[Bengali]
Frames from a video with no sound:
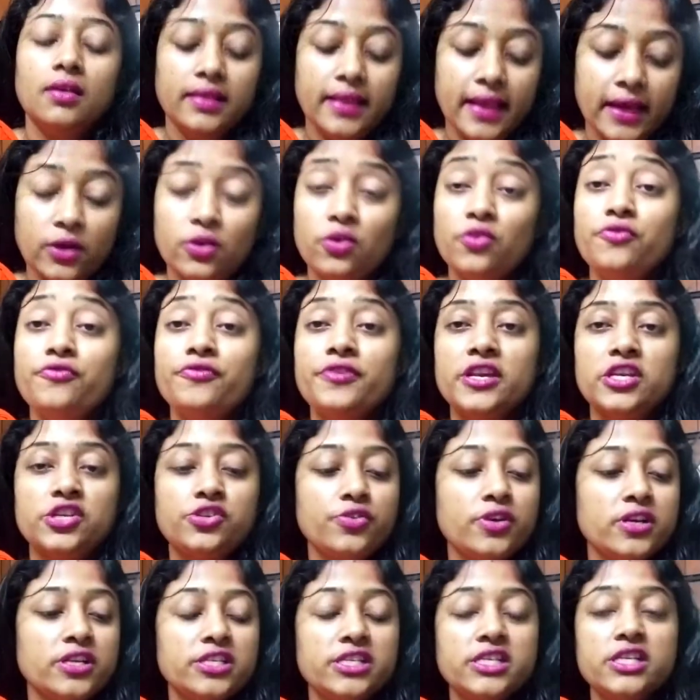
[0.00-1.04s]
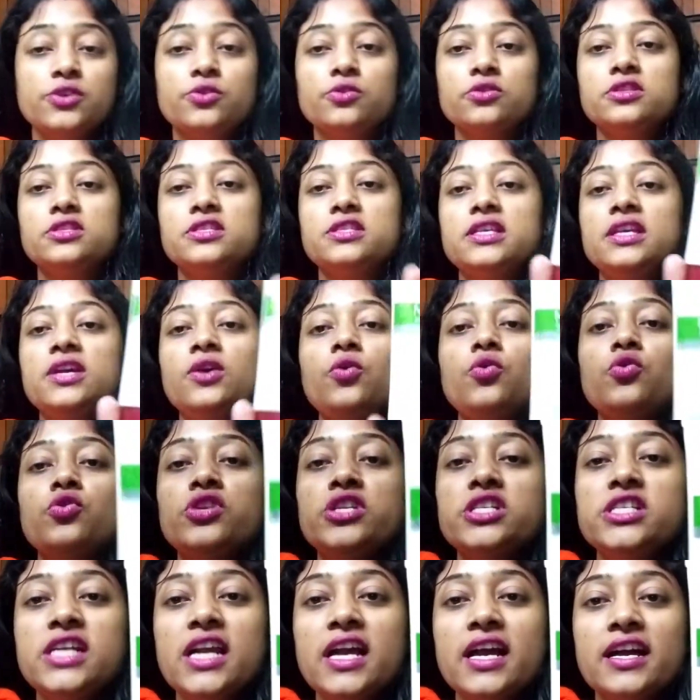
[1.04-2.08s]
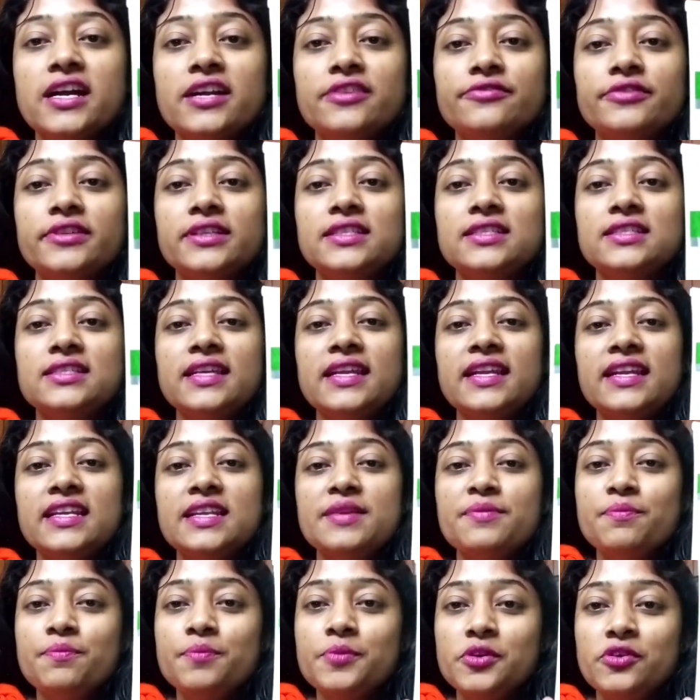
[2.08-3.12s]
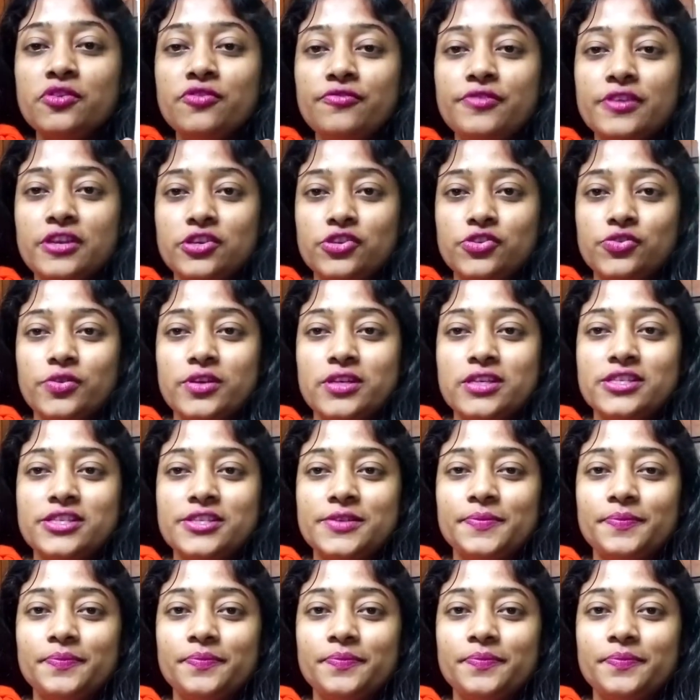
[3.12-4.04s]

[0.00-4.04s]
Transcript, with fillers: দেখো ফেস ওয়াশটি হচ্ছে ওশিয়া হার্বালসের নিমপিওর ফেস ওয়াশ